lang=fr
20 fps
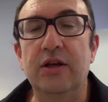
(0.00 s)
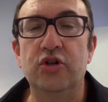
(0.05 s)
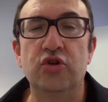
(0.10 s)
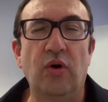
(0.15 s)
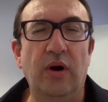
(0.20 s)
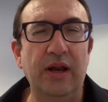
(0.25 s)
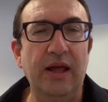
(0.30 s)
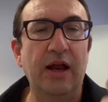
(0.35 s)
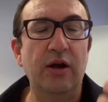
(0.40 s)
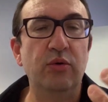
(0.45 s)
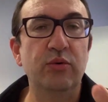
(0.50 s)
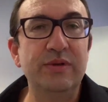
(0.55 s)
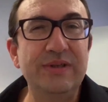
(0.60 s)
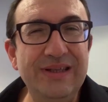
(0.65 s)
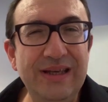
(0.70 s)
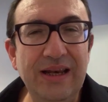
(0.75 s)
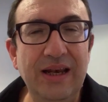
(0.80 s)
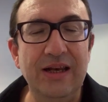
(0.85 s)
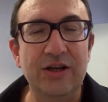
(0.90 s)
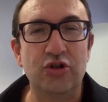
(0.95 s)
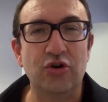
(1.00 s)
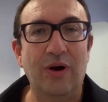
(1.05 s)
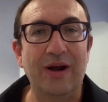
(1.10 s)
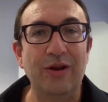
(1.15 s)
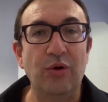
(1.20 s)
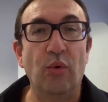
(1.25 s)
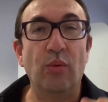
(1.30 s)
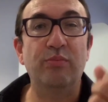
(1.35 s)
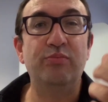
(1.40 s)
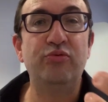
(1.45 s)
gens allaient à l'usine, les gens allaient
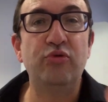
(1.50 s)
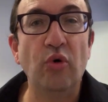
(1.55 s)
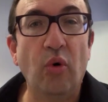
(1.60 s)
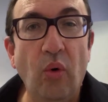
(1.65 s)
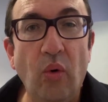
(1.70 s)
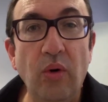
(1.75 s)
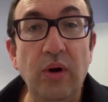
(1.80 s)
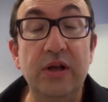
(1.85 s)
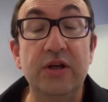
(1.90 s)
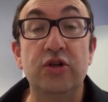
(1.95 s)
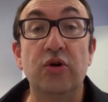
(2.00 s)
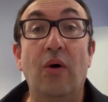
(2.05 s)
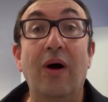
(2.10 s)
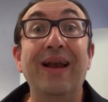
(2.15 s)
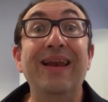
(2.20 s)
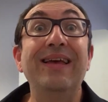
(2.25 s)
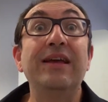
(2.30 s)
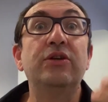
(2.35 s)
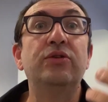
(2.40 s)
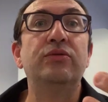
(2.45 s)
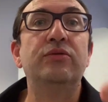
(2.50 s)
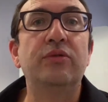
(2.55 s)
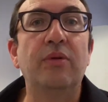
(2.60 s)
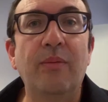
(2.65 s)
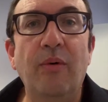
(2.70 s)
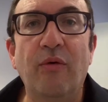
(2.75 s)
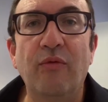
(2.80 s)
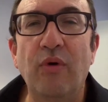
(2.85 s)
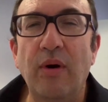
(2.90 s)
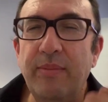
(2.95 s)
au bureau, les gens allaient
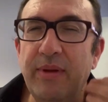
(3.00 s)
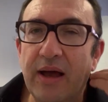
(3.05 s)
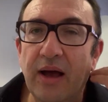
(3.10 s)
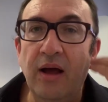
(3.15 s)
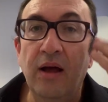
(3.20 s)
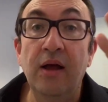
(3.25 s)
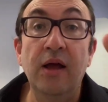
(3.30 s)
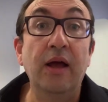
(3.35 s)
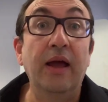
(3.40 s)
justement, on voit bien,